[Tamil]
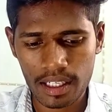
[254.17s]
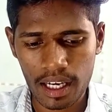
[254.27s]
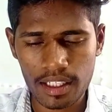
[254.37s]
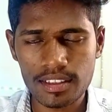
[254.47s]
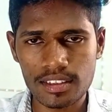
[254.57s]

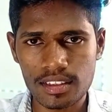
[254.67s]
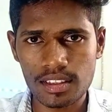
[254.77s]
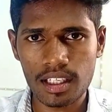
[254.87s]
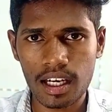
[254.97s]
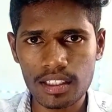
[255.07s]
கனெக்ஷன்ஸ்
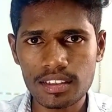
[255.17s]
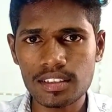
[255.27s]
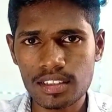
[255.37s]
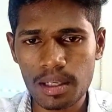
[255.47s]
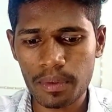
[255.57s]
இந்த
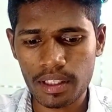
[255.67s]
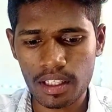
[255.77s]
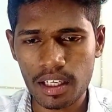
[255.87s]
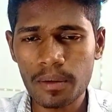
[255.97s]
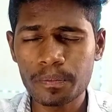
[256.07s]
கனெக்ஷன்ஸ்லாம்
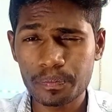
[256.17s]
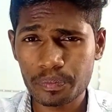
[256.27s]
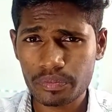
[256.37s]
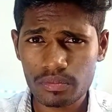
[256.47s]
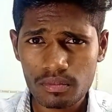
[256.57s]
பார்த்தீங்கன்னா
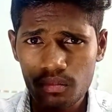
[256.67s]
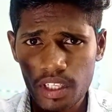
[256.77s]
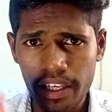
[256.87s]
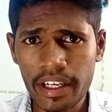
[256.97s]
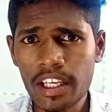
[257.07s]

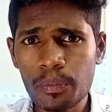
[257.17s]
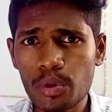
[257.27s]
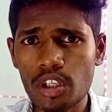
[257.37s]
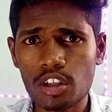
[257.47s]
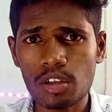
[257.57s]
எங்கே
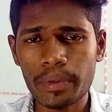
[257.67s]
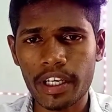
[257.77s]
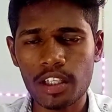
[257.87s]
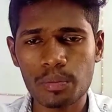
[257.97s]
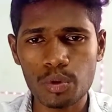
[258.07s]
இன்புட் எடுக்கணும்
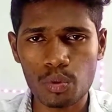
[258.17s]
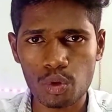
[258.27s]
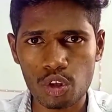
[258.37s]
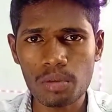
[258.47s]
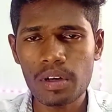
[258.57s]
எங்கே இன்புட்
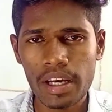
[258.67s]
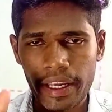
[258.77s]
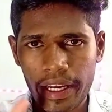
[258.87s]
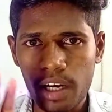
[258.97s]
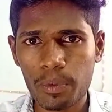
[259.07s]
கொடுக்கணும்
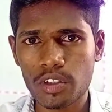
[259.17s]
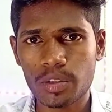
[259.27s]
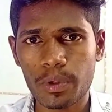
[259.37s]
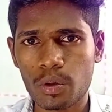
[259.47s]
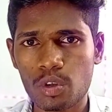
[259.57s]
எங்கே பவர்
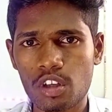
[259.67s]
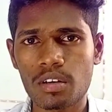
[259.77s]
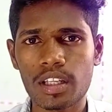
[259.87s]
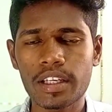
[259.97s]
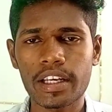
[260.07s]
சப்ளை
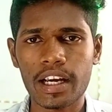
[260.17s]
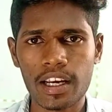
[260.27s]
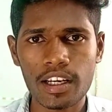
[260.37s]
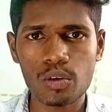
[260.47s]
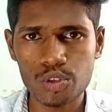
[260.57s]
கொடுக்கணுன்றதை நீங்கள்
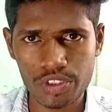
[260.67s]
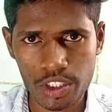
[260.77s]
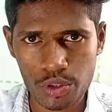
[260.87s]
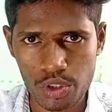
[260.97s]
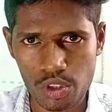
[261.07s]
கரெக்டாக கொஞ்சம்
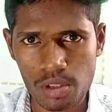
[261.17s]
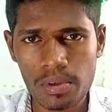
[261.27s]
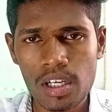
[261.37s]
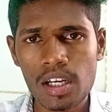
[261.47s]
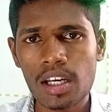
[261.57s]
தெரிஞ்சு வச்சுக்கணும்
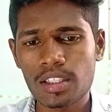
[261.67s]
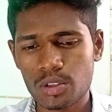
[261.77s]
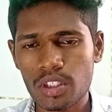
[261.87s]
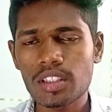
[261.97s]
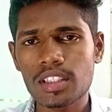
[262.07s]
ஸோ
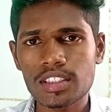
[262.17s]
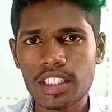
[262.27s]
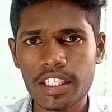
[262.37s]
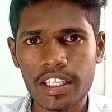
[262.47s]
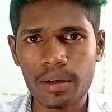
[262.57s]
இது
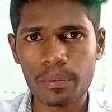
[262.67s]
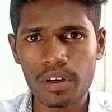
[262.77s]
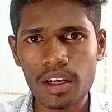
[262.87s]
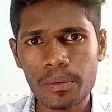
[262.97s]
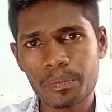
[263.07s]
தெரிஞ்சுக்கிட்டீங்க
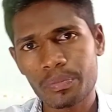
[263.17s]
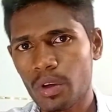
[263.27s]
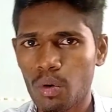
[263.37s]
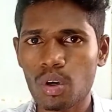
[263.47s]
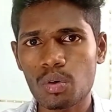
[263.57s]
அப்படின்னா
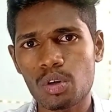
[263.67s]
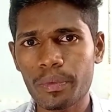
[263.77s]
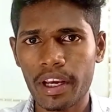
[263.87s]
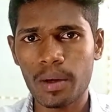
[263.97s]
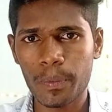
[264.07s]
உங்களுக்கு
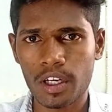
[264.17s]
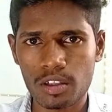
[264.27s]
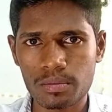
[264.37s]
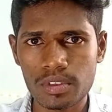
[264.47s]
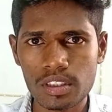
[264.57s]
ஒன்றுமே ஹெல்ப்பாக
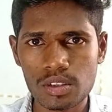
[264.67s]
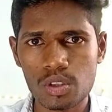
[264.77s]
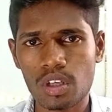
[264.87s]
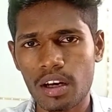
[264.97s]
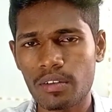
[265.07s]
இருக்கும் ஸோ
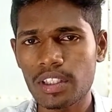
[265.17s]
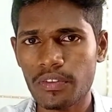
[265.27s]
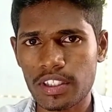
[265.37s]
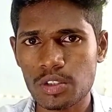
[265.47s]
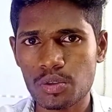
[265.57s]
நான் வந்து
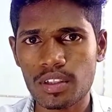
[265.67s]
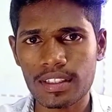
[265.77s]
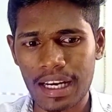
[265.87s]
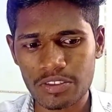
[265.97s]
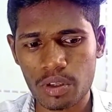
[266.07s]
ஃபஸ்ட்டு சொன்னது
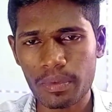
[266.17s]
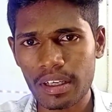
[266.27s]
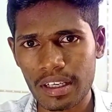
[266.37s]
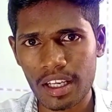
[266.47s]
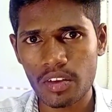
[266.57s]
ட்ரான்ஸ்ஃபார்மர்
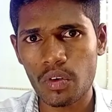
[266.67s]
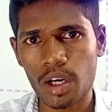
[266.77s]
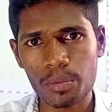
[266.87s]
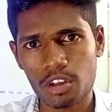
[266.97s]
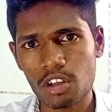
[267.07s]
ரெண்டாவது
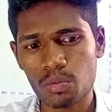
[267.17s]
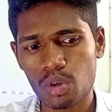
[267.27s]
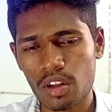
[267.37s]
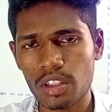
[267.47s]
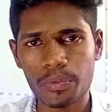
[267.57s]
வால்யூம் கண்ட்ரோல்
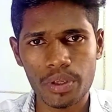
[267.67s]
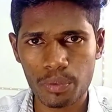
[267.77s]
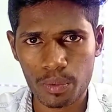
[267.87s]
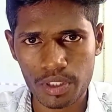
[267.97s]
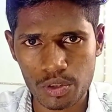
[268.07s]
மூணாவது வந்து ஃப்ரீ
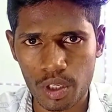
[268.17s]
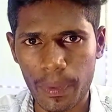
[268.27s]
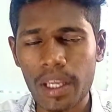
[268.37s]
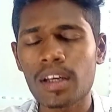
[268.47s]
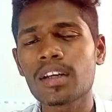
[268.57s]
பட
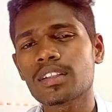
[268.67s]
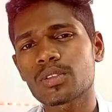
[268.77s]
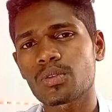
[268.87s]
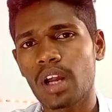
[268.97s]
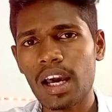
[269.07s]
பதிச்சுருப்பேன்
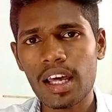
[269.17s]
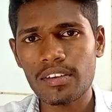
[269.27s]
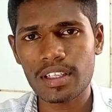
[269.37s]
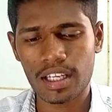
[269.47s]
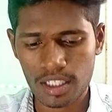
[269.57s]
ஸோ
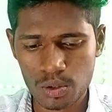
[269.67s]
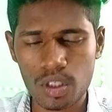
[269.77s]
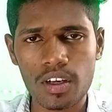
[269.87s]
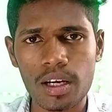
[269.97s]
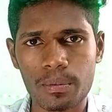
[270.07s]
நாலாவது நான் என்ன
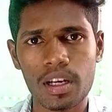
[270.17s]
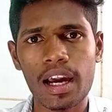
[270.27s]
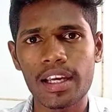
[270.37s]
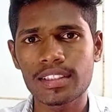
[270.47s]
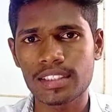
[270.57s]
சொல்ல வரேன் அப்படின்னா
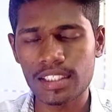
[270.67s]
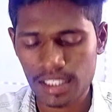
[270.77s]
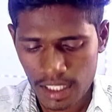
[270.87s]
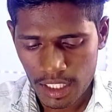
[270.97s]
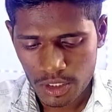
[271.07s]
ஐசி
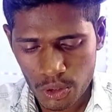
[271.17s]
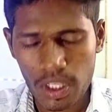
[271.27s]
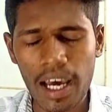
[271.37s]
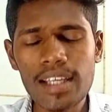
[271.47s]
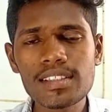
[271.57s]
ஸோ
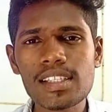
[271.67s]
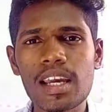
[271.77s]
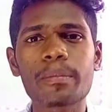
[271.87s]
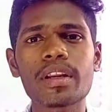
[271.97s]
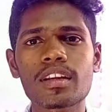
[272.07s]
இந்த ஐசி
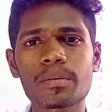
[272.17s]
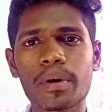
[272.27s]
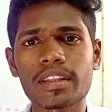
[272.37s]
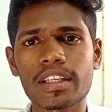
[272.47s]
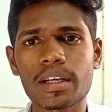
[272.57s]
அப்படின்றது
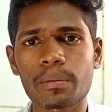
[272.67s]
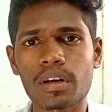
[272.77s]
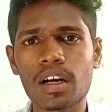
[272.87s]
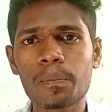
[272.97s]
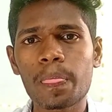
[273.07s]
பார்த்தீங்க
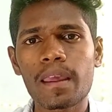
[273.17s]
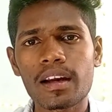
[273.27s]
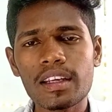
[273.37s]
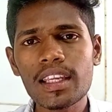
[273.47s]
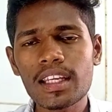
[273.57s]
அப்படின்னா
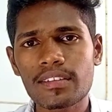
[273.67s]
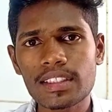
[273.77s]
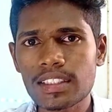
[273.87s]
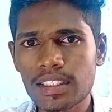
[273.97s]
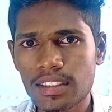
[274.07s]
நீங்கள்
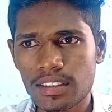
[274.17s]
வந்துட்டு